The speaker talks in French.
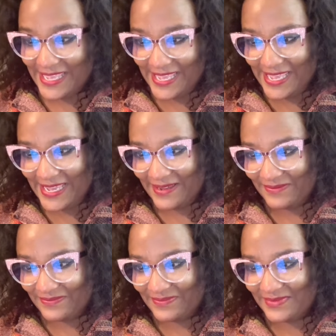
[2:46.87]
Et
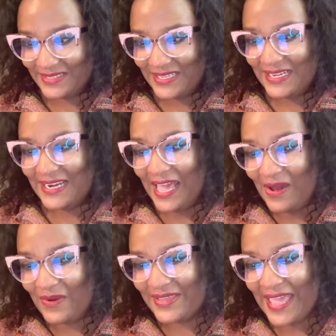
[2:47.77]
là,
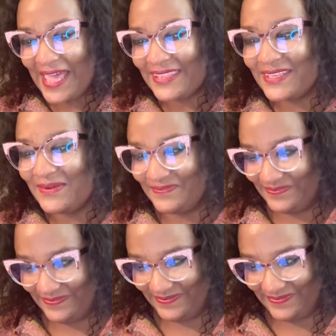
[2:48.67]
regarde,
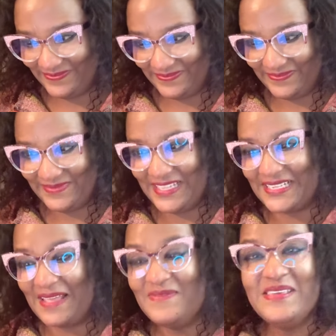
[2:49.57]

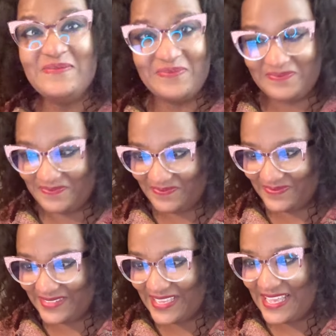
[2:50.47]
les amis,
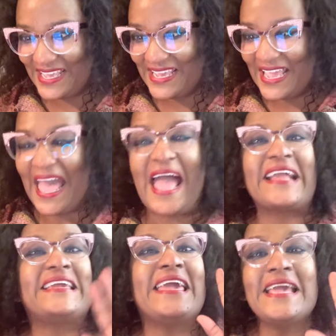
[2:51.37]
à
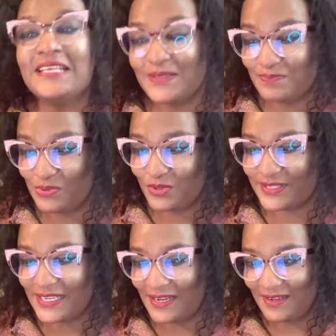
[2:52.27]

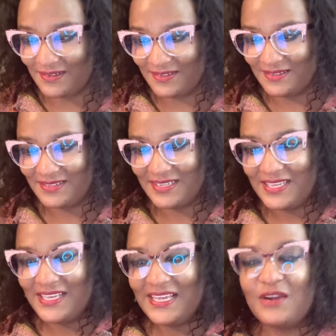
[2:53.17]
15%,
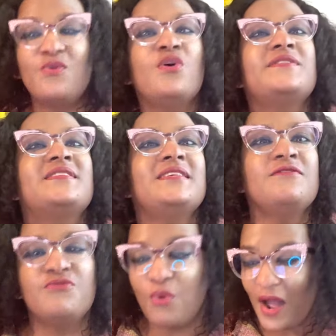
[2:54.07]
Côte
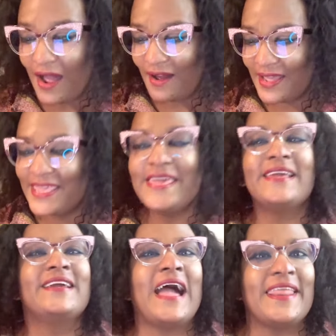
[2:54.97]
d'Ivoire
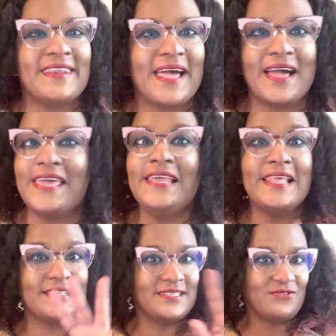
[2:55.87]
et Ghana et
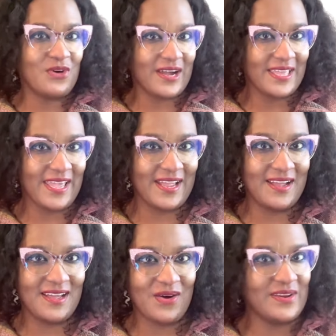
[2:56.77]
les Ivoiriens,
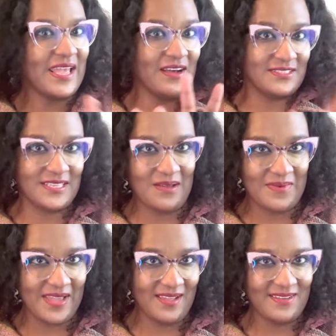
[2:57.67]
on est ensemble,
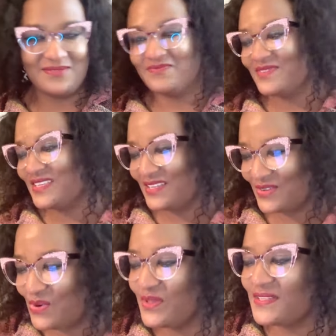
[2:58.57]
hein?
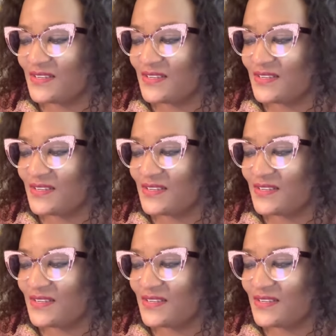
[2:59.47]
Côte